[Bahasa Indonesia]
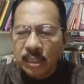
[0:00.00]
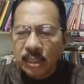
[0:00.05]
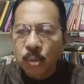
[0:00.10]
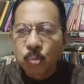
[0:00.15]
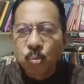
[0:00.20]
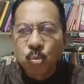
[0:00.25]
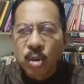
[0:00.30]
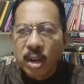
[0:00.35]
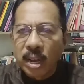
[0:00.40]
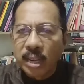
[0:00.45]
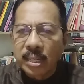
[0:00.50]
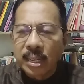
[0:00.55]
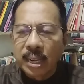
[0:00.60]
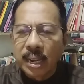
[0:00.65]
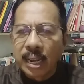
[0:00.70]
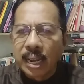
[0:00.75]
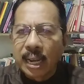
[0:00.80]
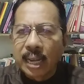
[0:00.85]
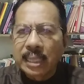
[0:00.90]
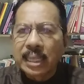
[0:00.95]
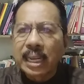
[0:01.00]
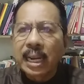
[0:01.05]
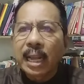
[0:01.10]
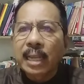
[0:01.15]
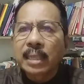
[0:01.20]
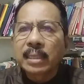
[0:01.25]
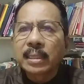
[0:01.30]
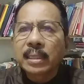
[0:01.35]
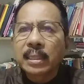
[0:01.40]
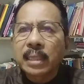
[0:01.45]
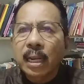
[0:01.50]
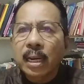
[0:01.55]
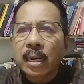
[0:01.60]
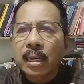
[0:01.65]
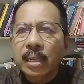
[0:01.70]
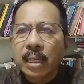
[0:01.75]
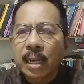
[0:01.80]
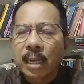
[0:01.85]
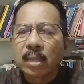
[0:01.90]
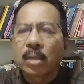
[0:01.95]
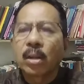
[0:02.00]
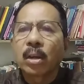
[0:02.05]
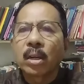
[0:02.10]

semuanya dilancarkan